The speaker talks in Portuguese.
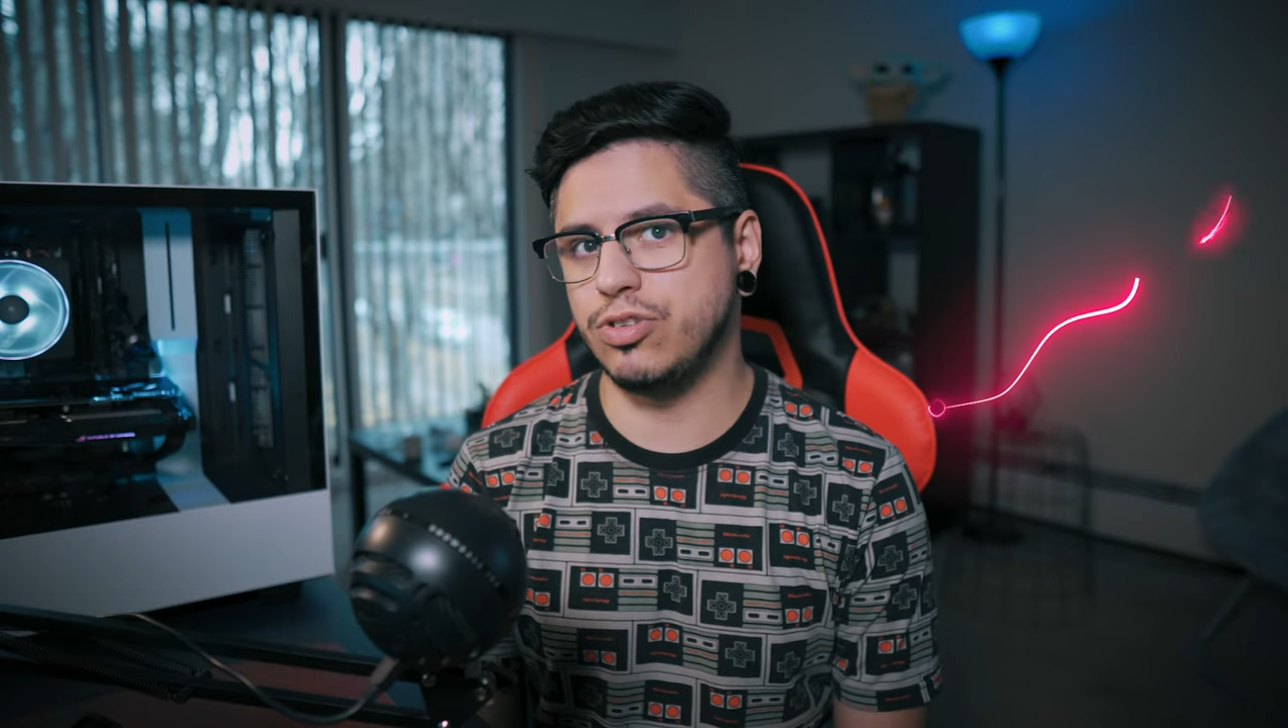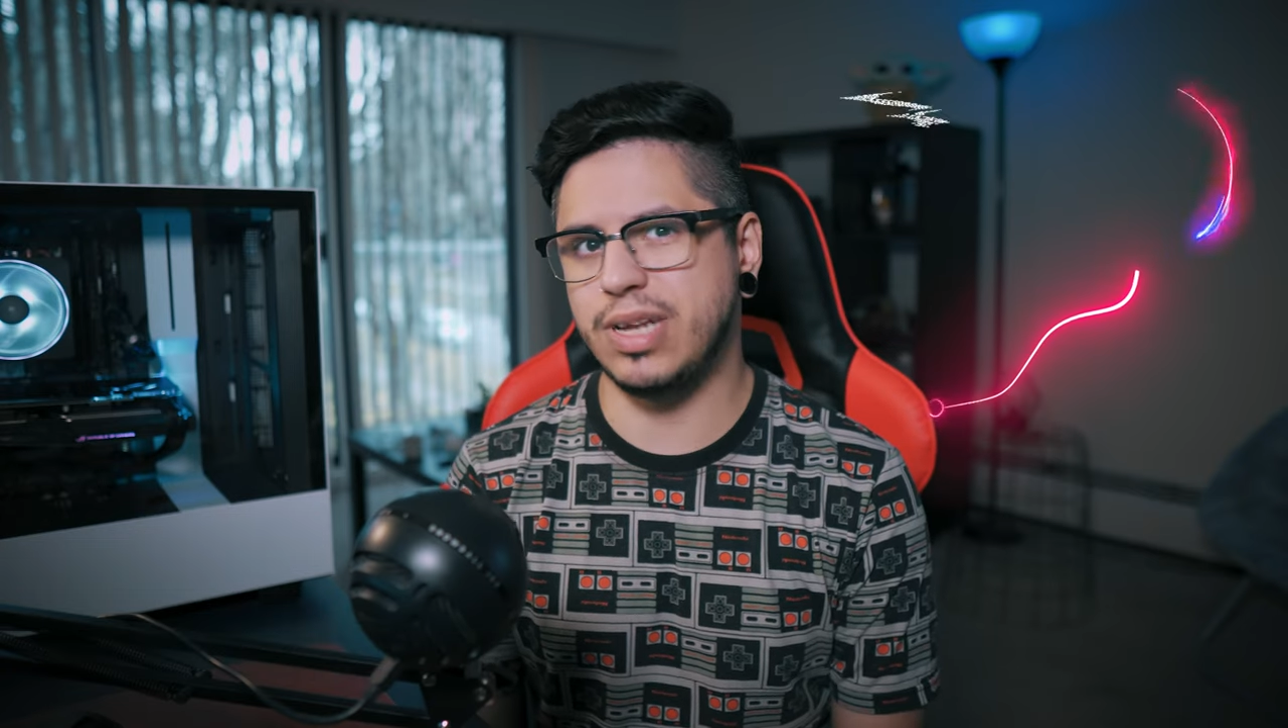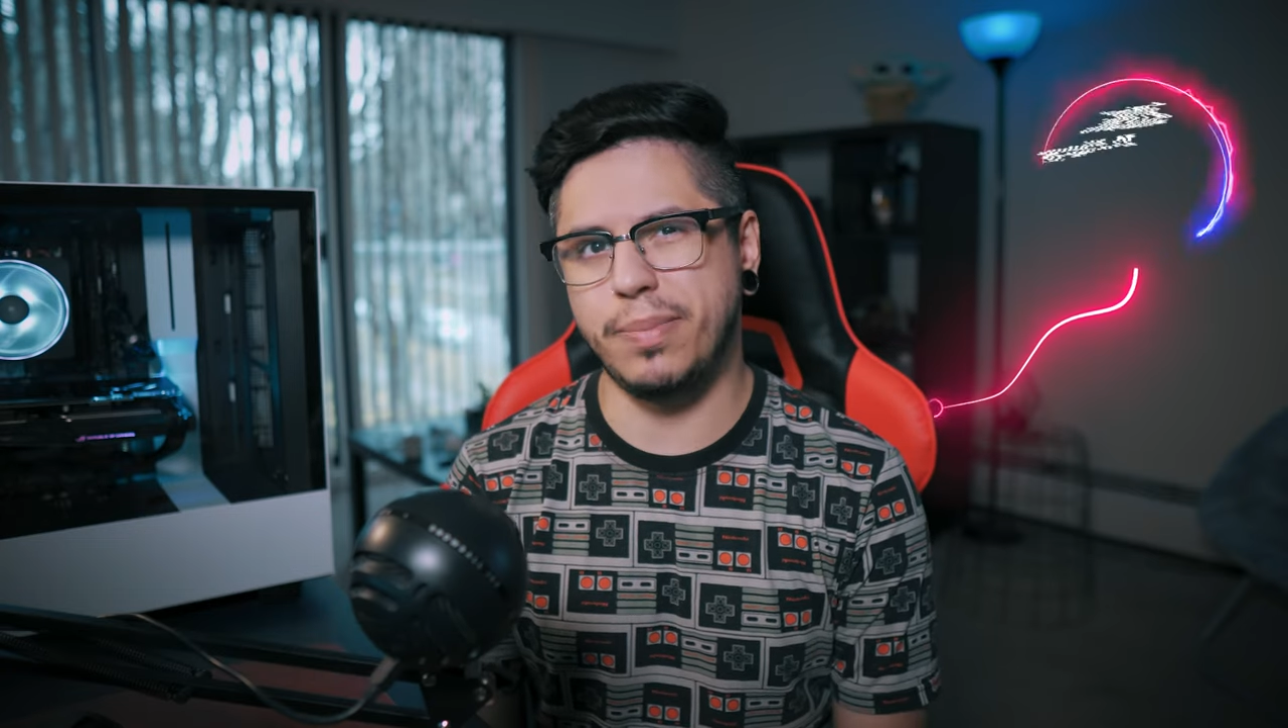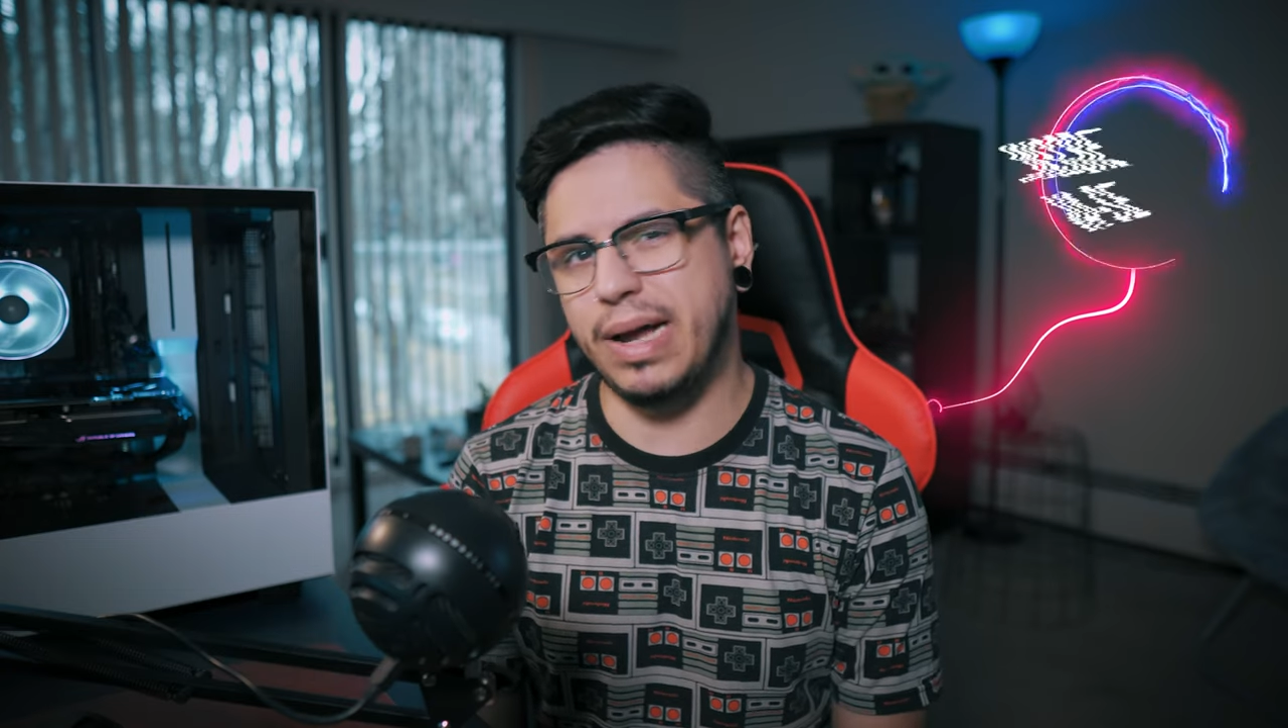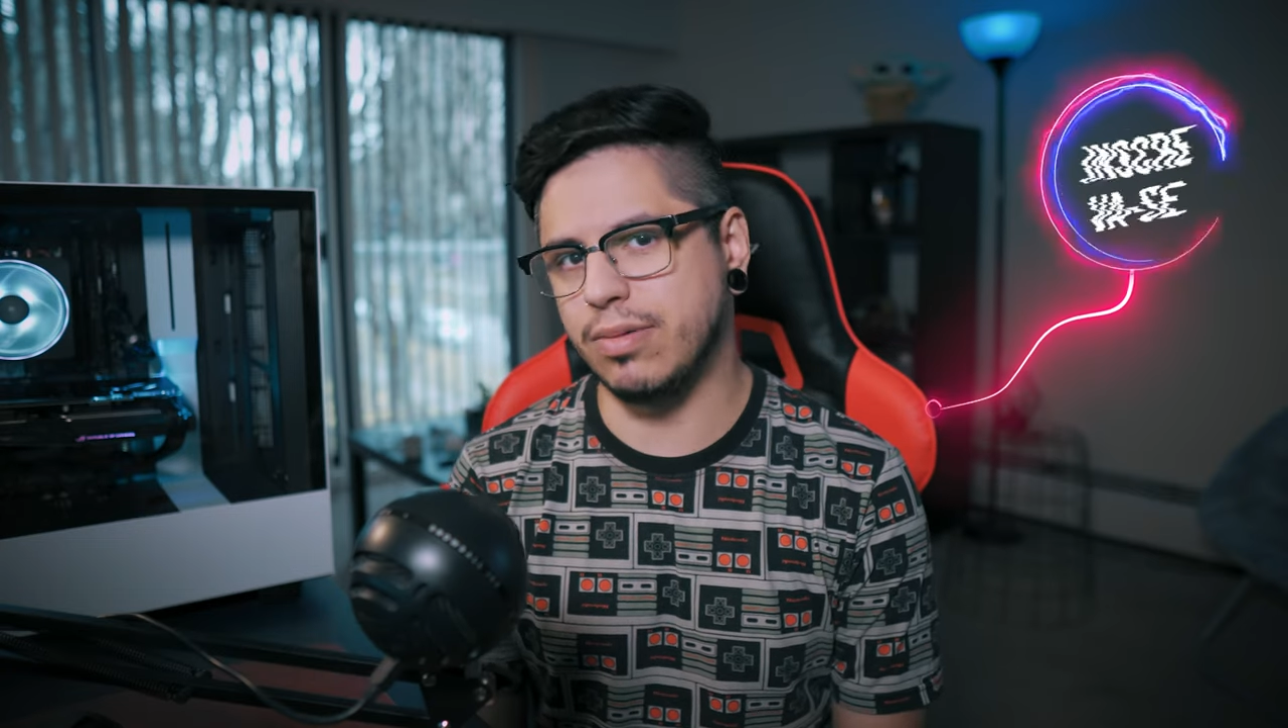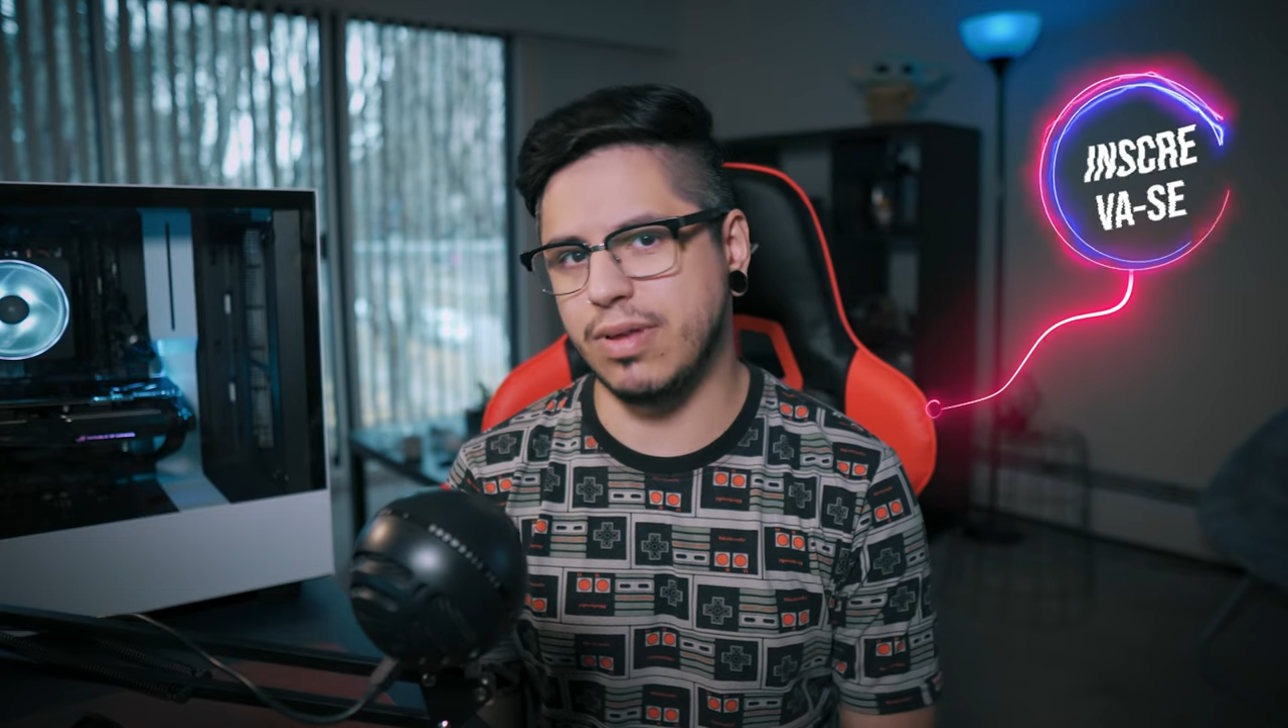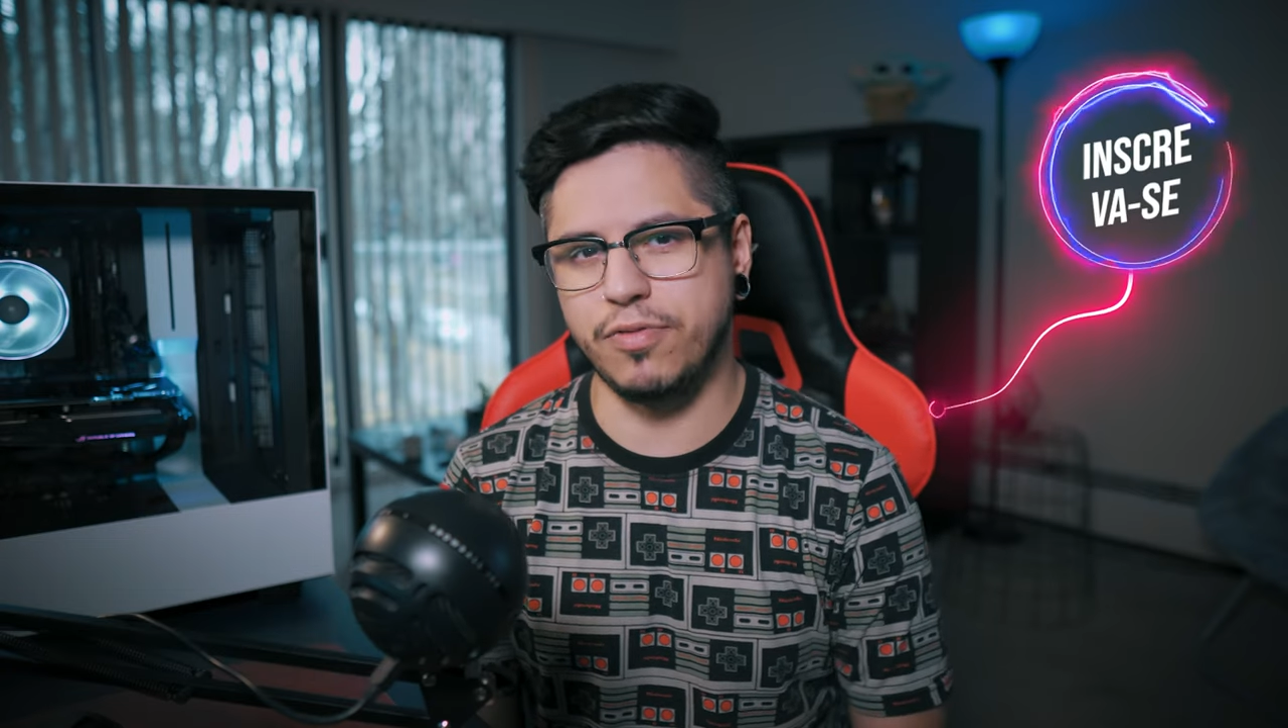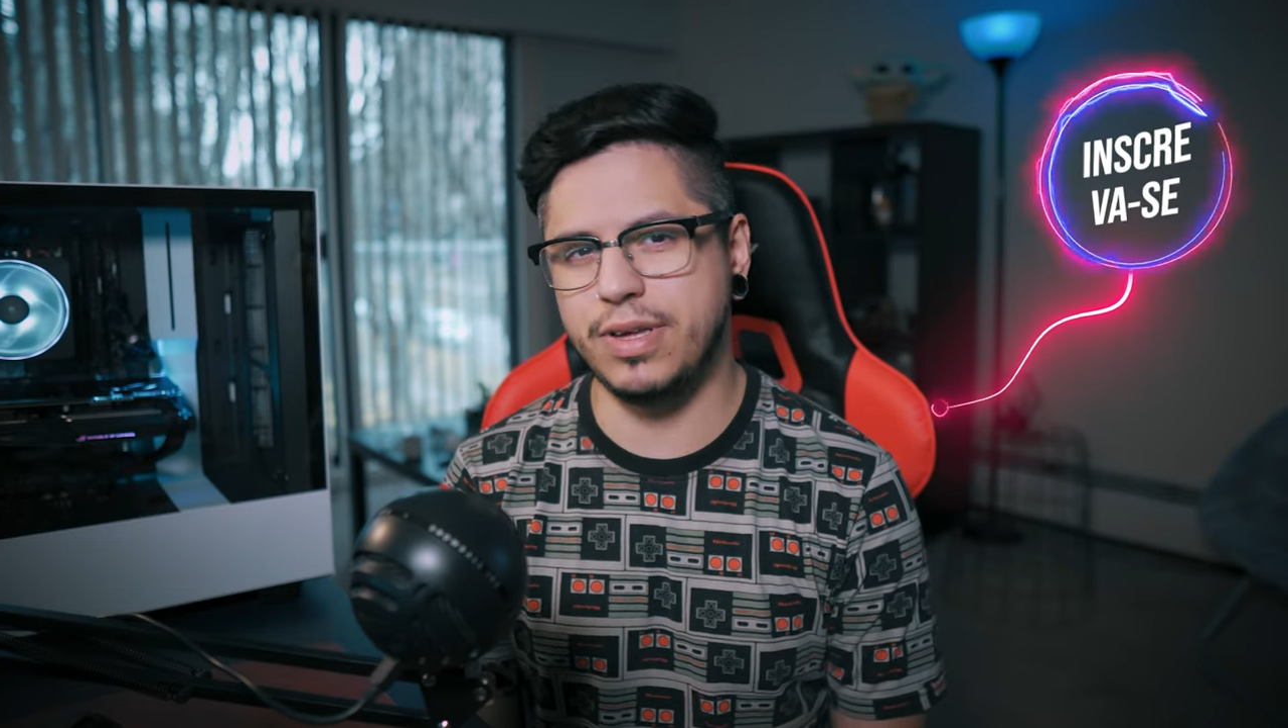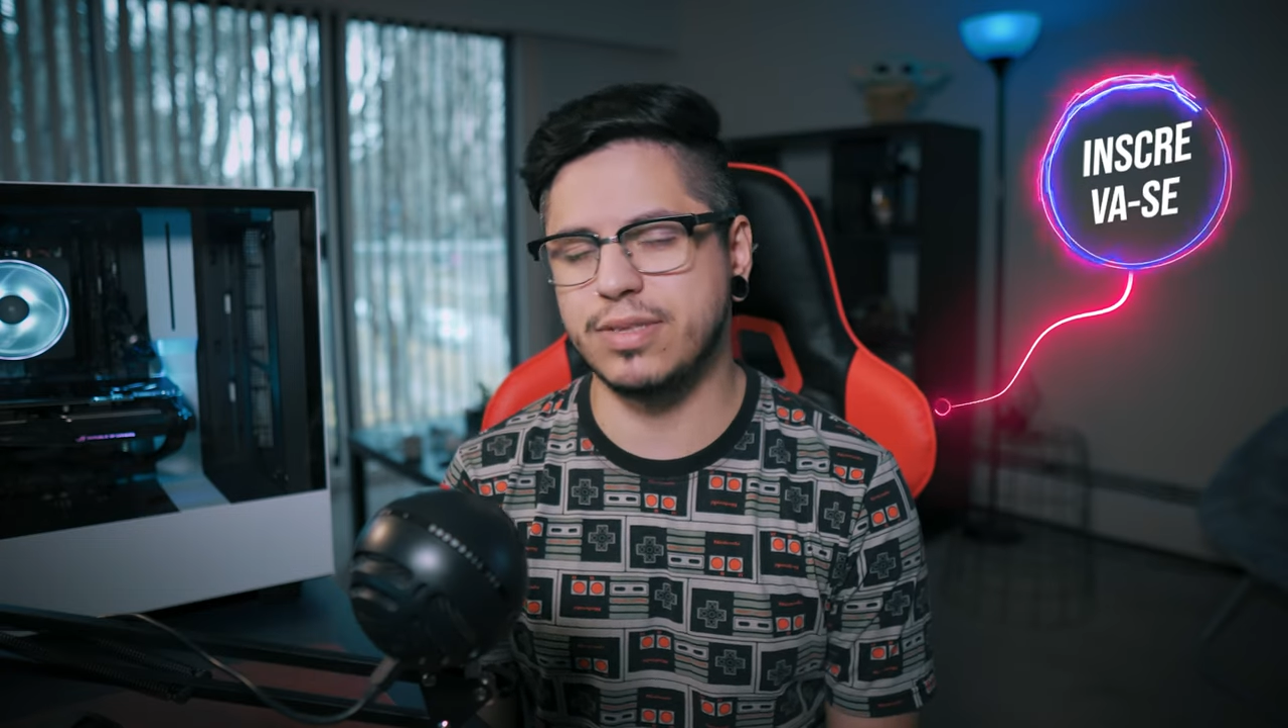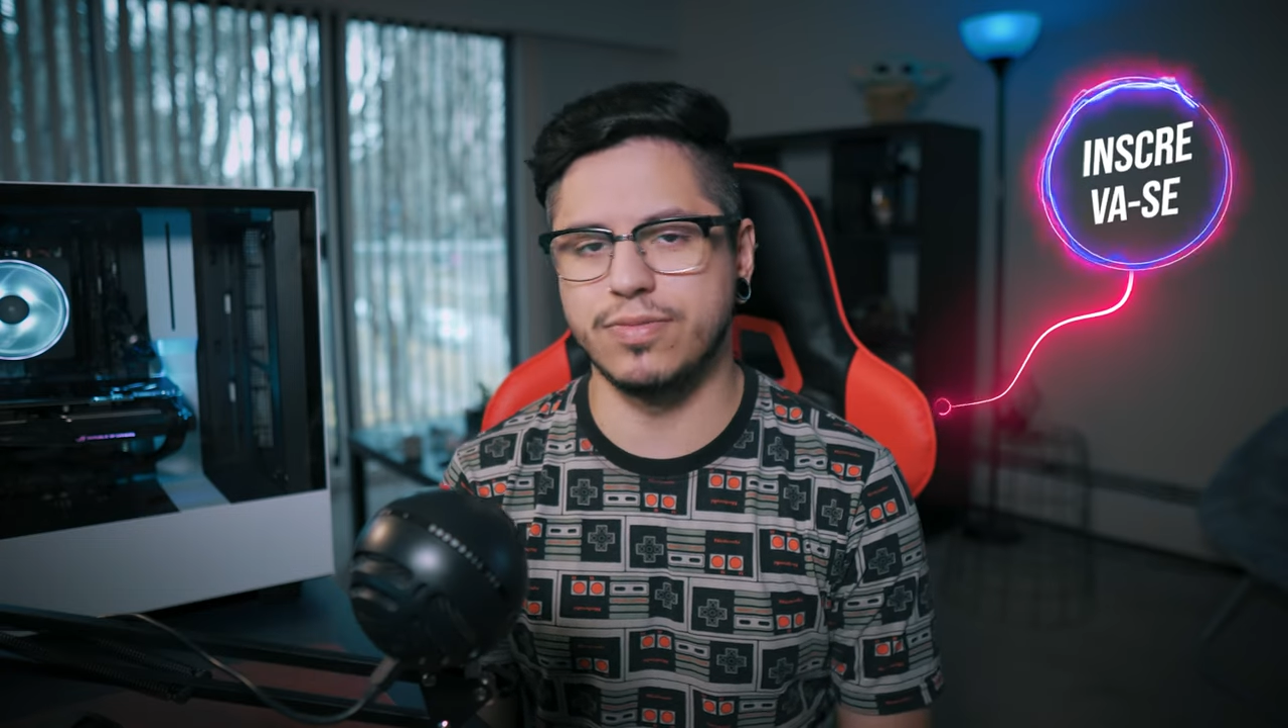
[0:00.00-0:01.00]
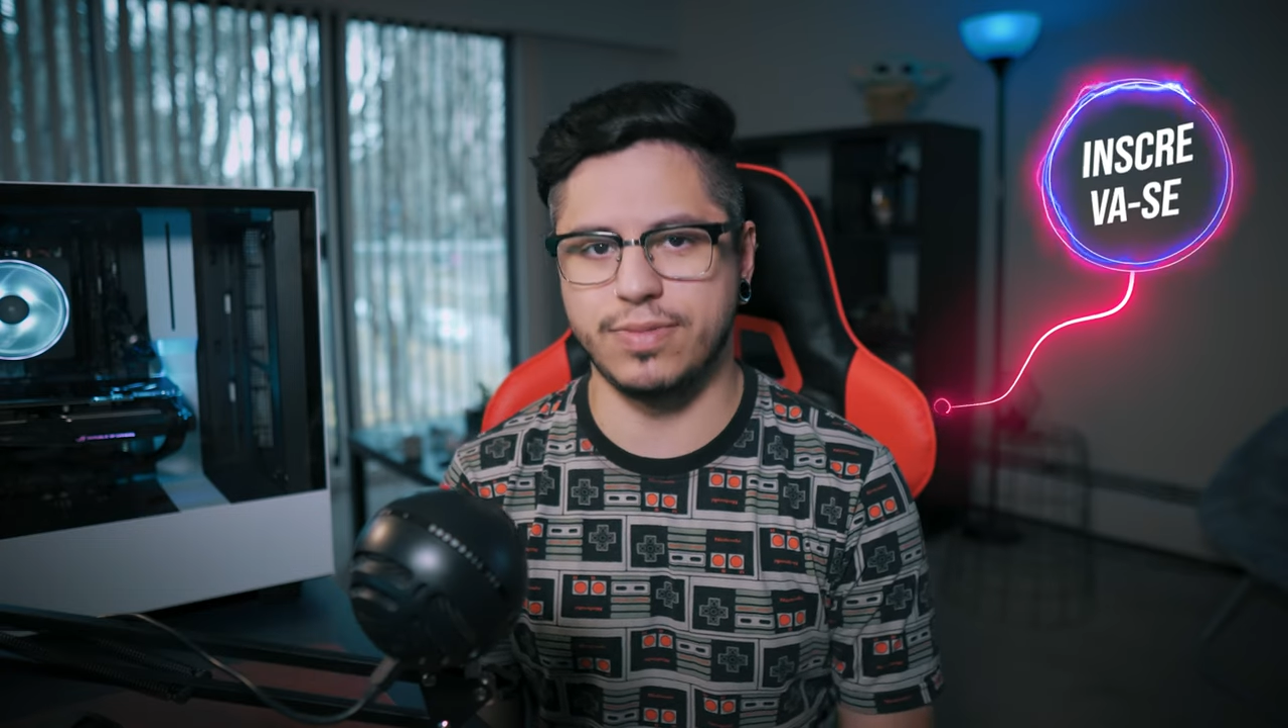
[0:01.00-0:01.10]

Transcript: de trabalho, talvez,